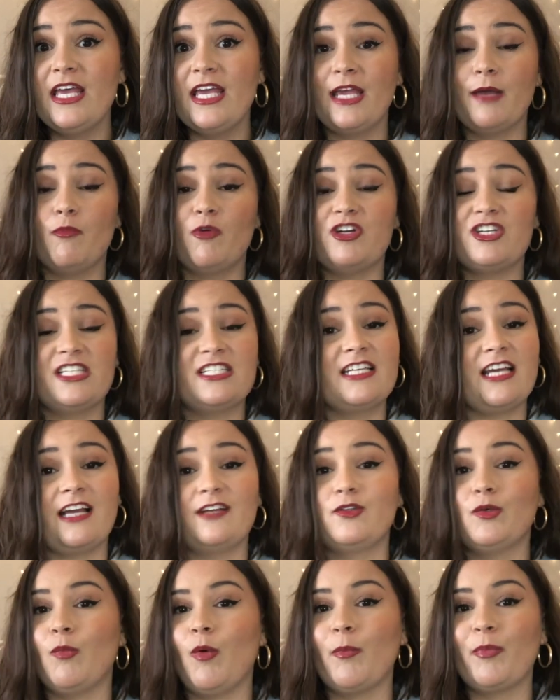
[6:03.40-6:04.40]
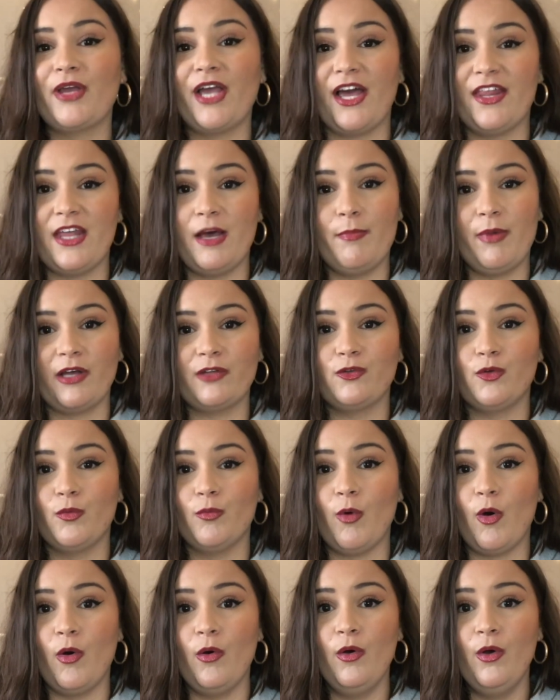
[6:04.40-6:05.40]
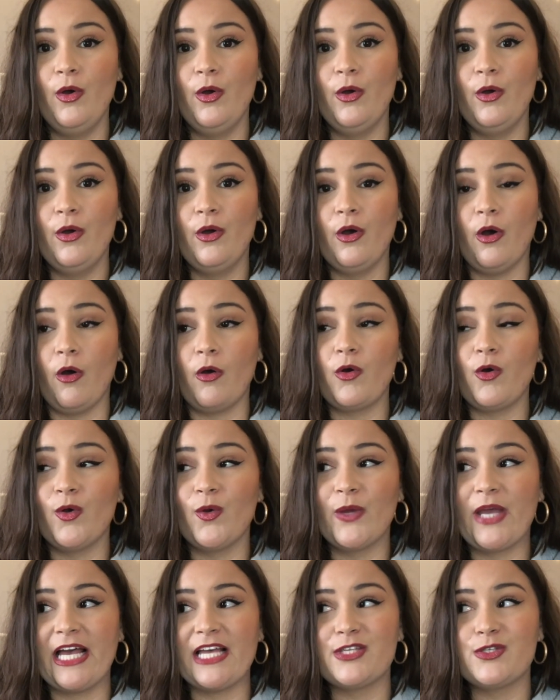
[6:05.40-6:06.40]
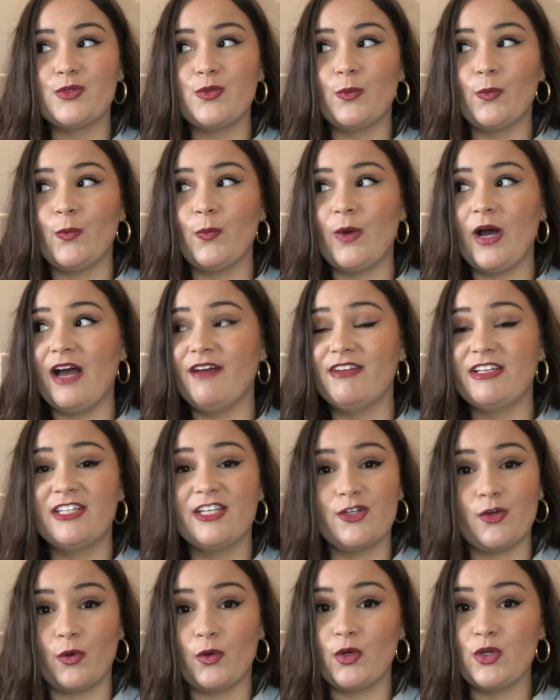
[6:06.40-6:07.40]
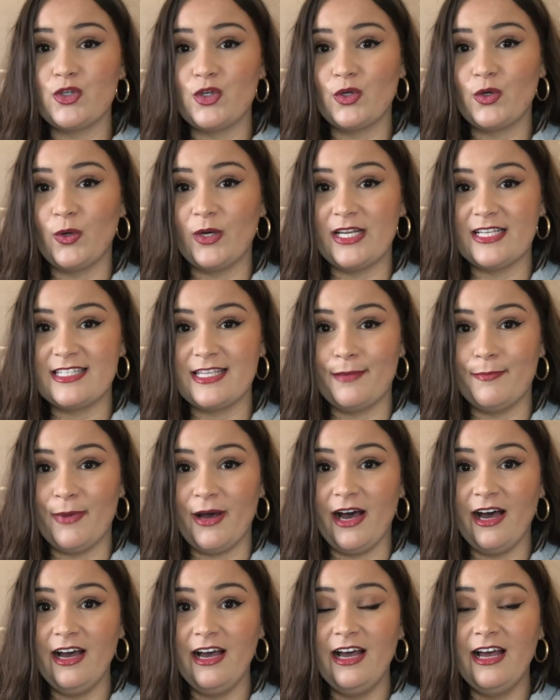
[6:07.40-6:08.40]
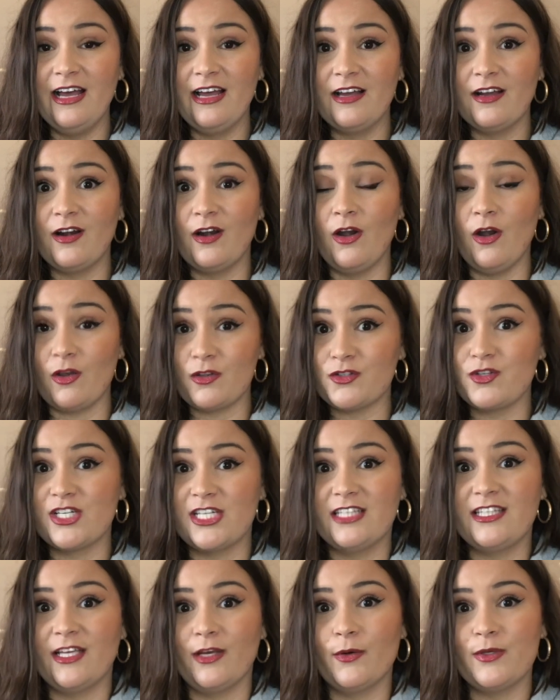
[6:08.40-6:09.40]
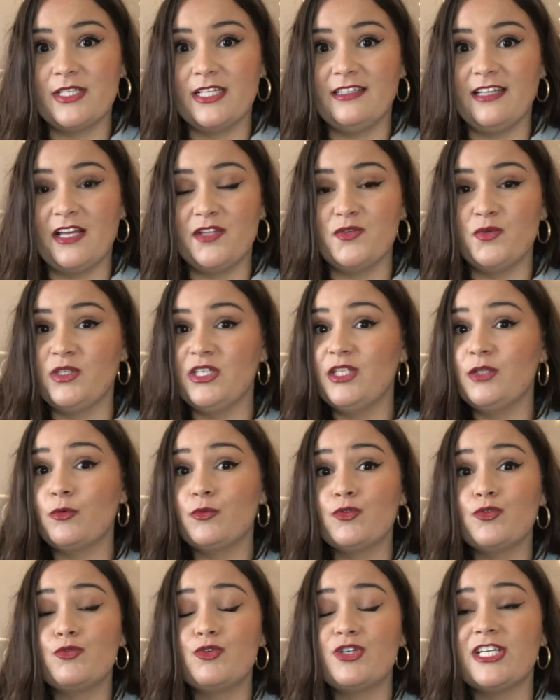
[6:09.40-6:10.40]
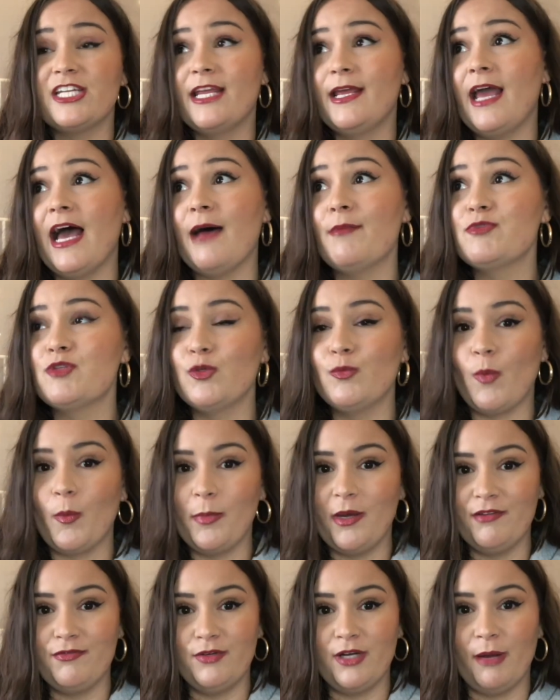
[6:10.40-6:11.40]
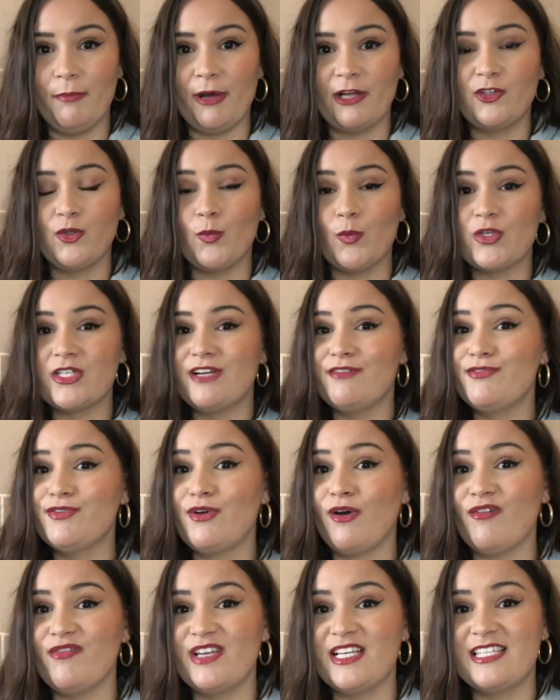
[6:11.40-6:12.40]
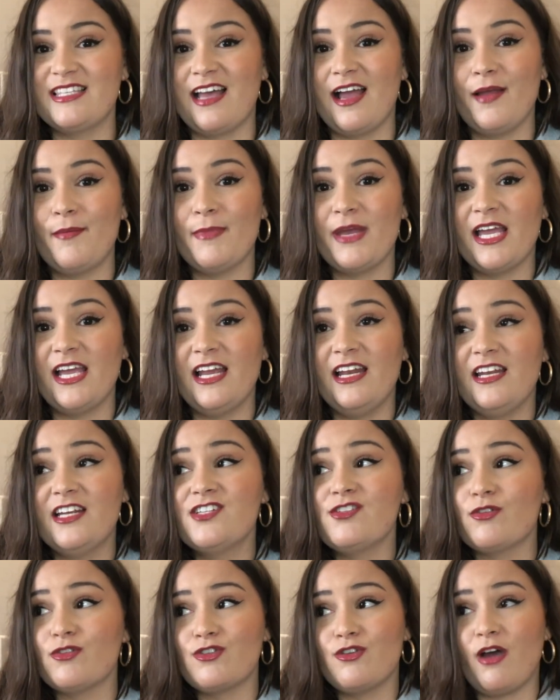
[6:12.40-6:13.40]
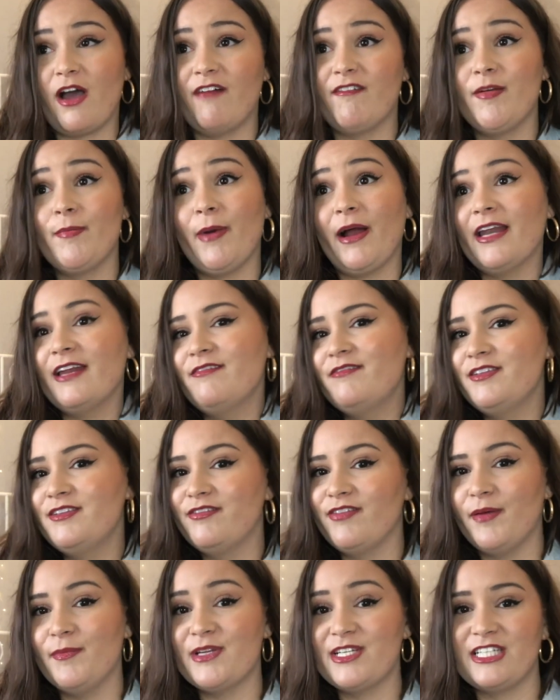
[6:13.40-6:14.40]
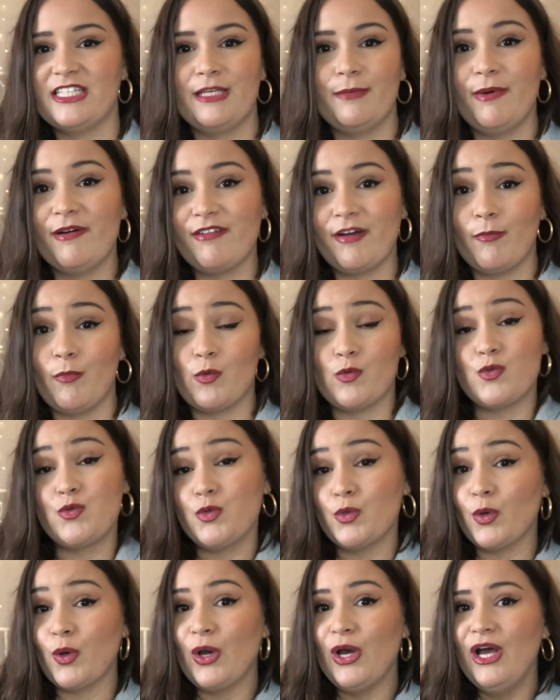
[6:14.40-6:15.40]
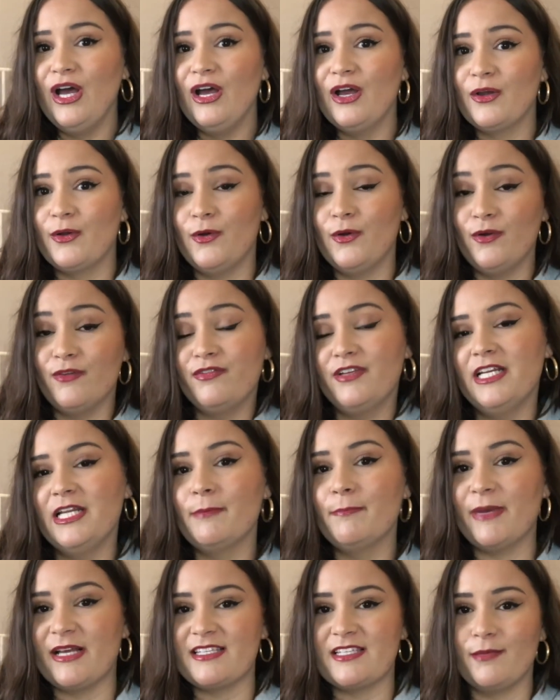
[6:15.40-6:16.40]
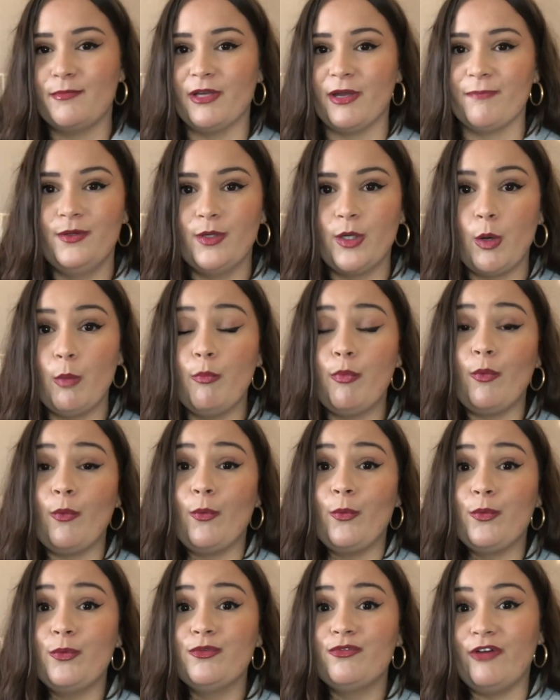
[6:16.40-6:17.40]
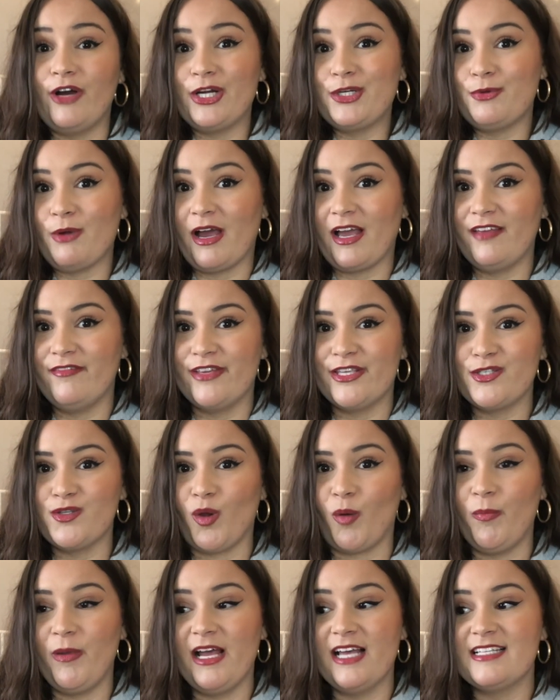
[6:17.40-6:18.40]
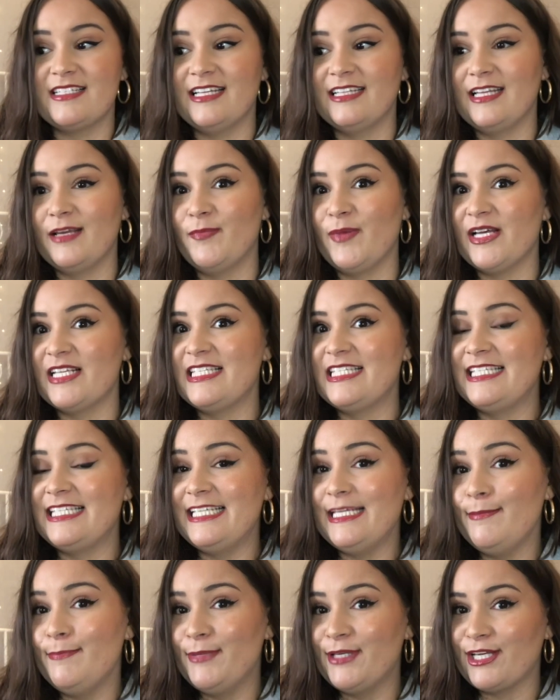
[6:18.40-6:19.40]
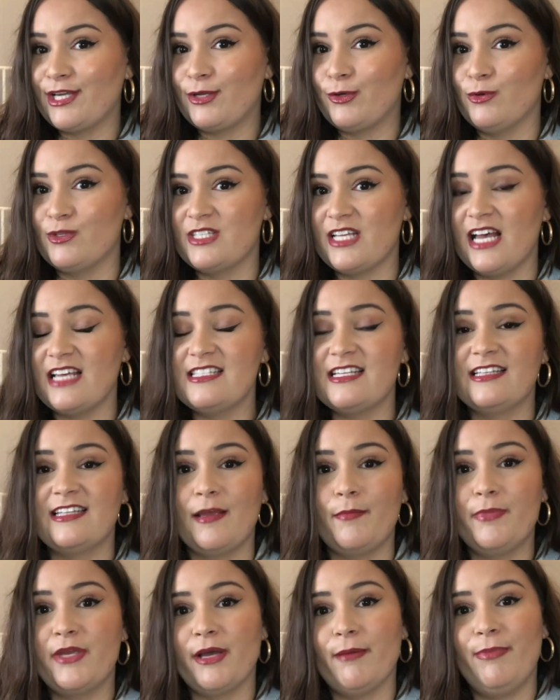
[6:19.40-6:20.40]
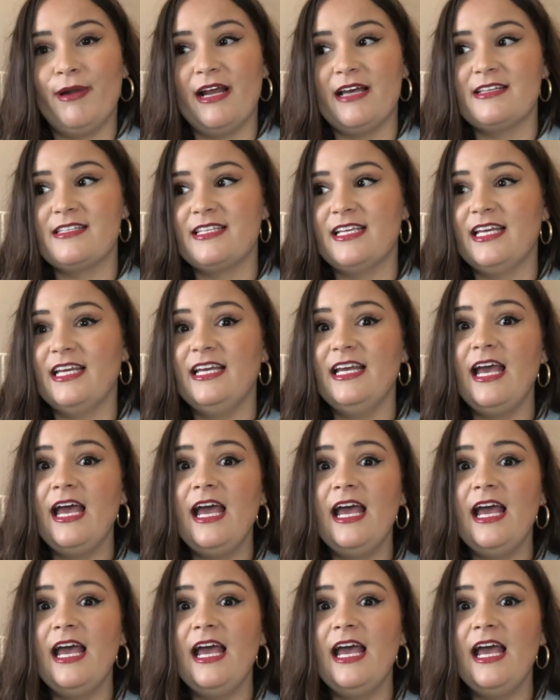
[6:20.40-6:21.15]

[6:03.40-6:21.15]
Et moi, j'ai directement pris un appartement en colocation avec des gens que je ne connaissais pas lorsque j'étais aux États-Unis. Donc du coup, je n'ai absolument pas vu l'appartement, je l'ai vu qu'en FaceTime et les gens, je leur avais parlé vite fait, mais j'étais pas vraiment sûre que le feeling passait bien. Bon, une fois que je suis arrivée sur place, c'était pas si pire que ça, c'était bien placé.